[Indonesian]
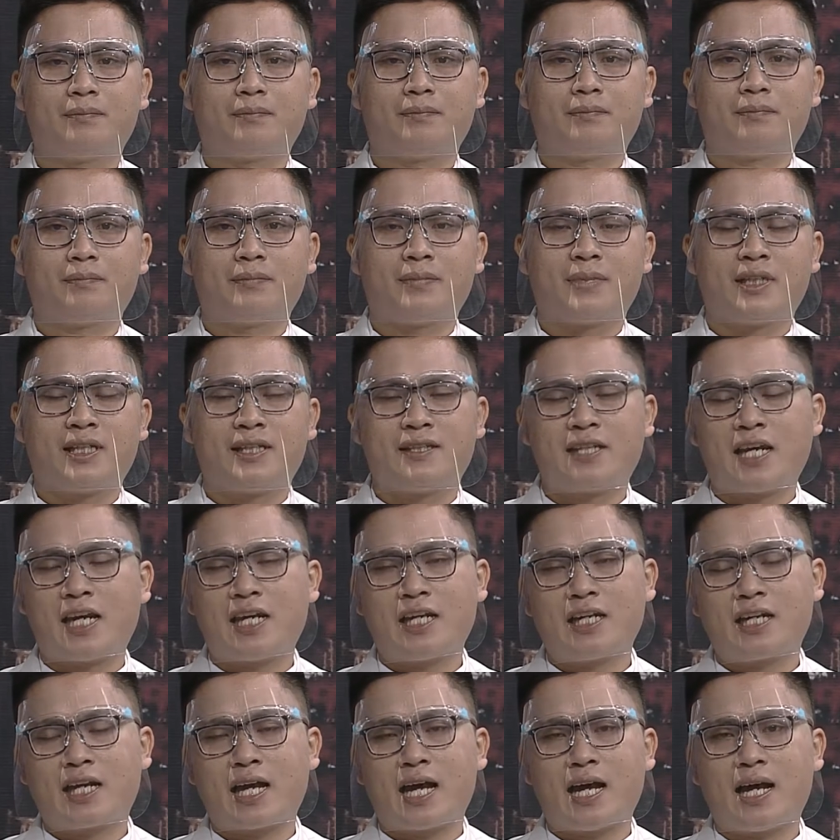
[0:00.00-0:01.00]

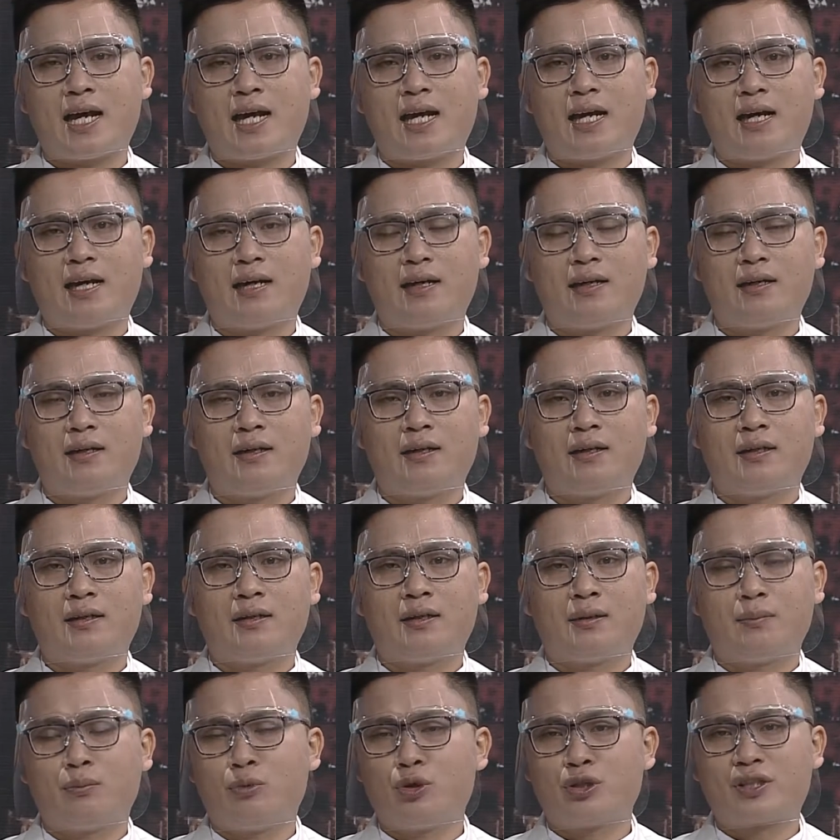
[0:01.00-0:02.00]
Sehingga
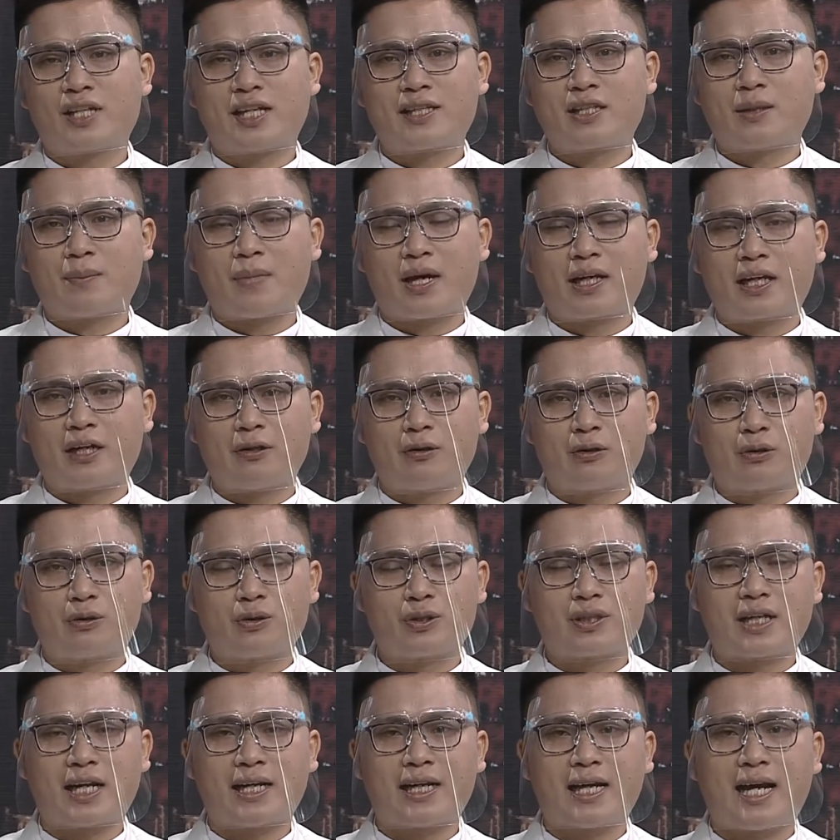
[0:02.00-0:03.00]
Musa sebagai
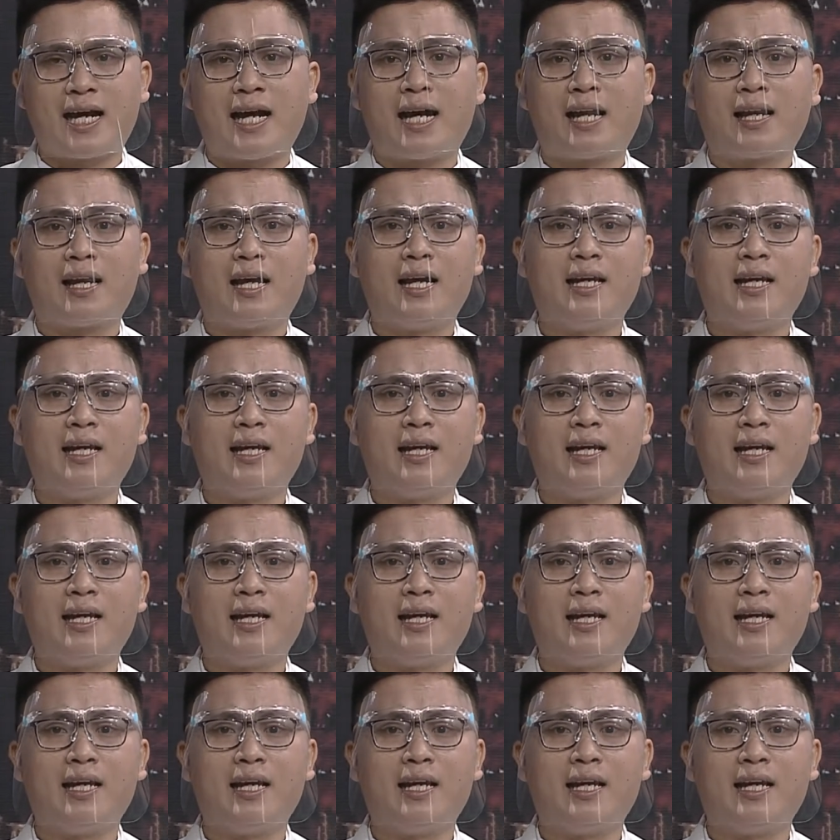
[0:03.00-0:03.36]
utusan Allah,